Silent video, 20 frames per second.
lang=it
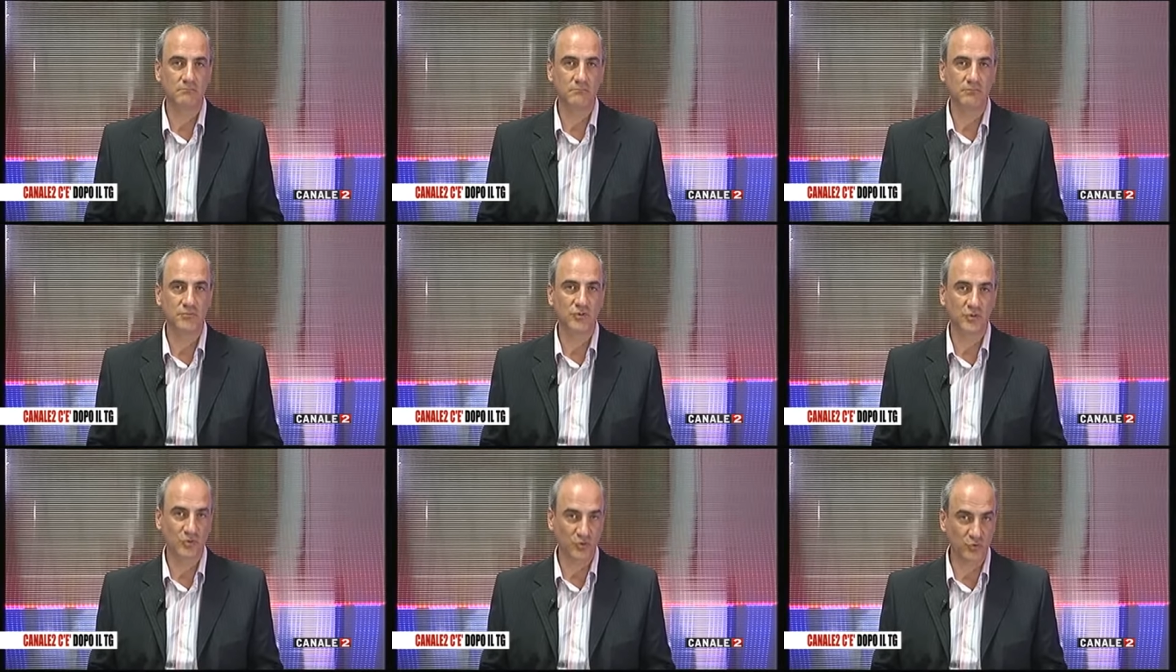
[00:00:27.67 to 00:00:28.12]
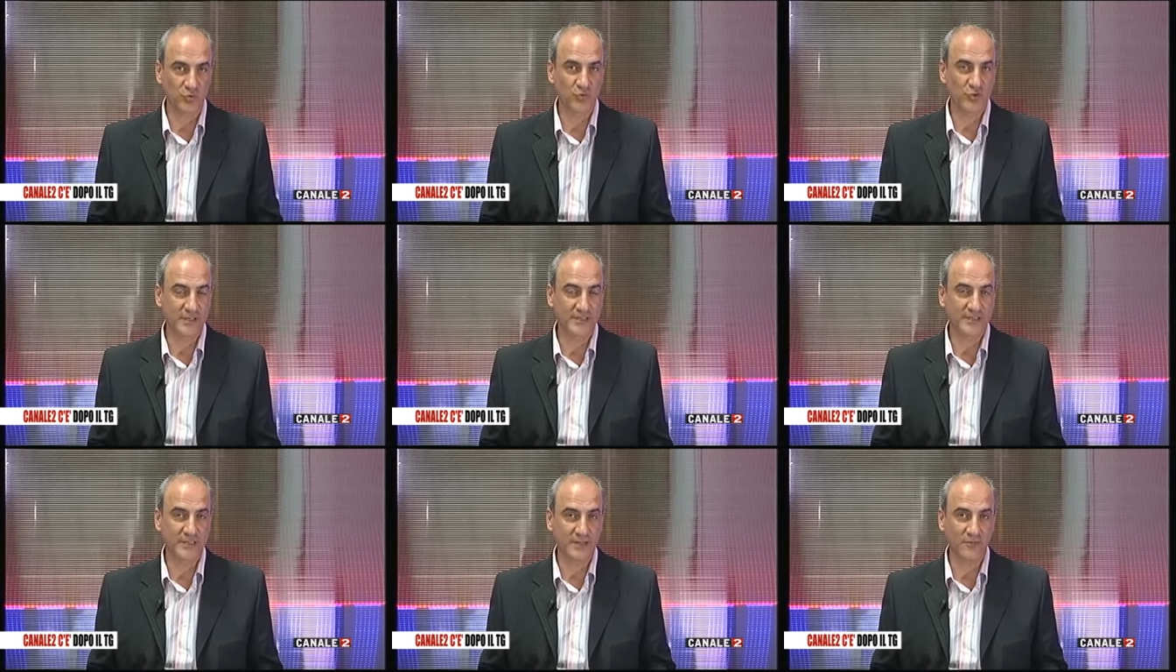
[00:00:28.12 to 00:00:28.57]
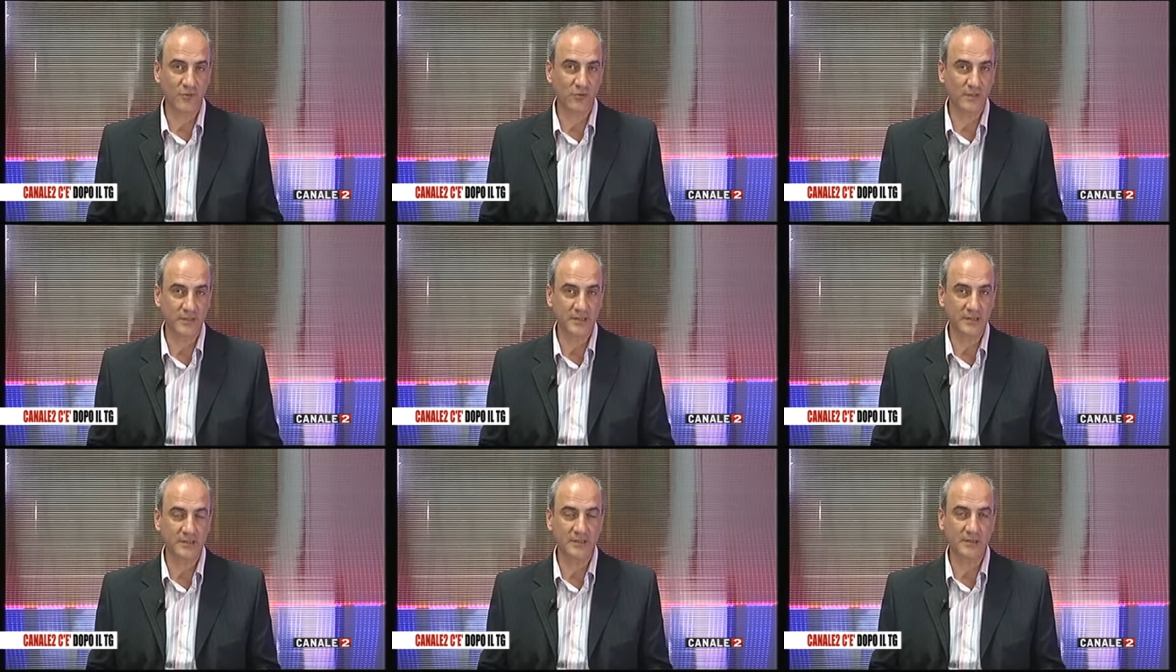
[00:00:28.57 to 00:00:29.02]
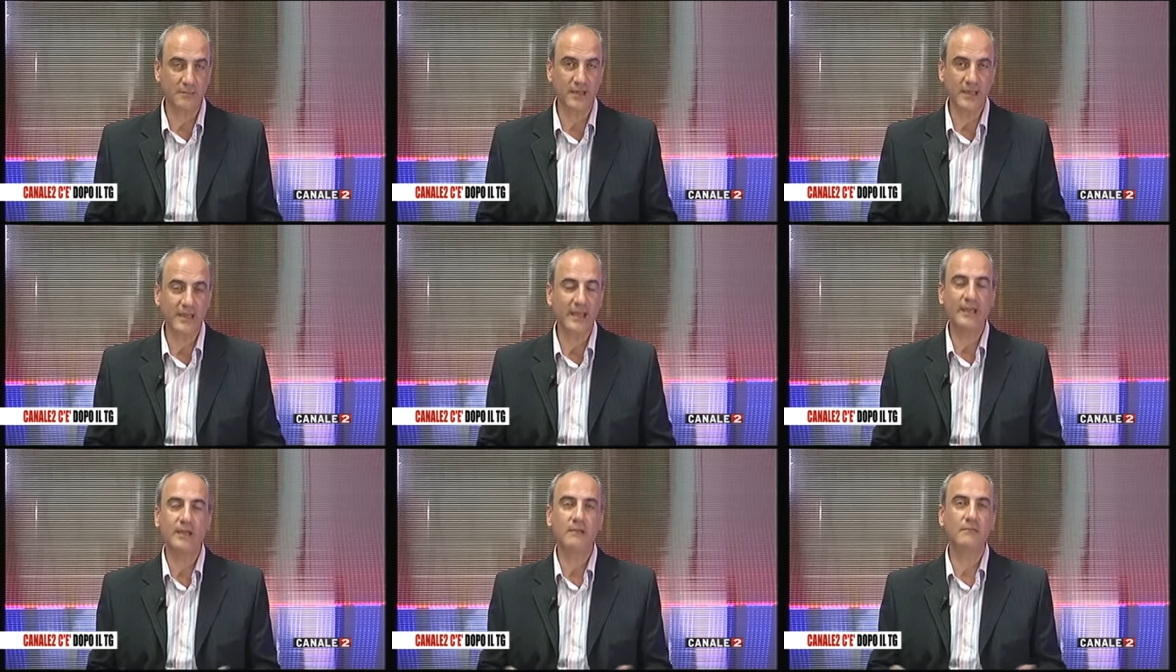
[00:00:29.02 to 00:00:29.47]
giorno successivo, quindi insomma...
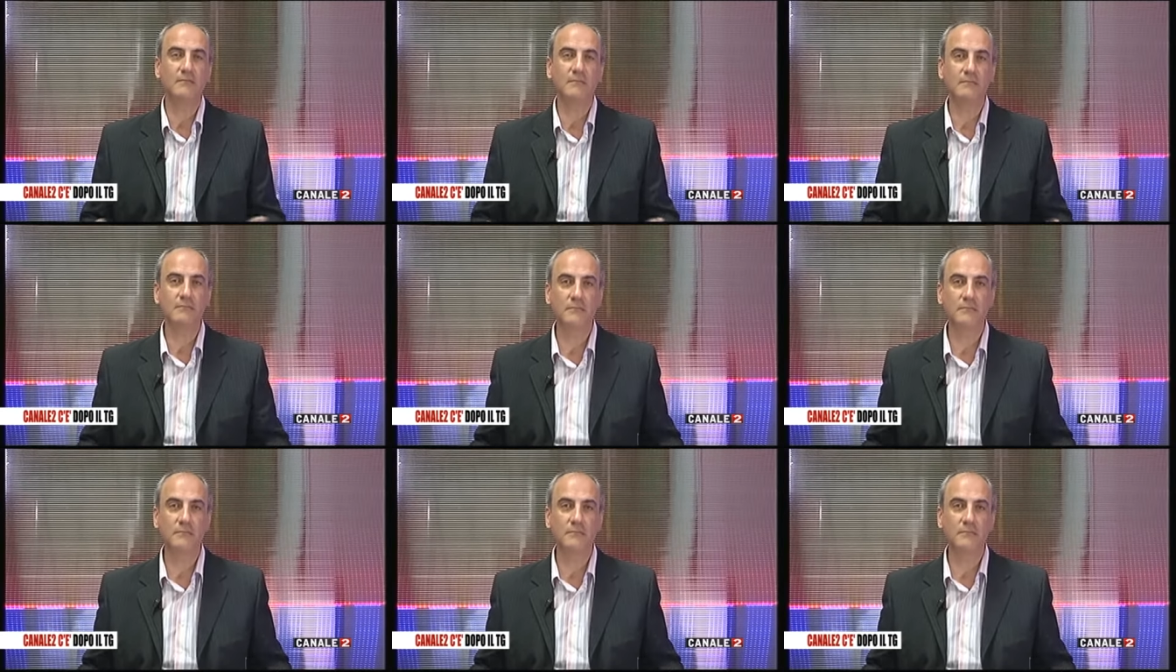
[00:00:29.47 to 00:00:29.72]
È,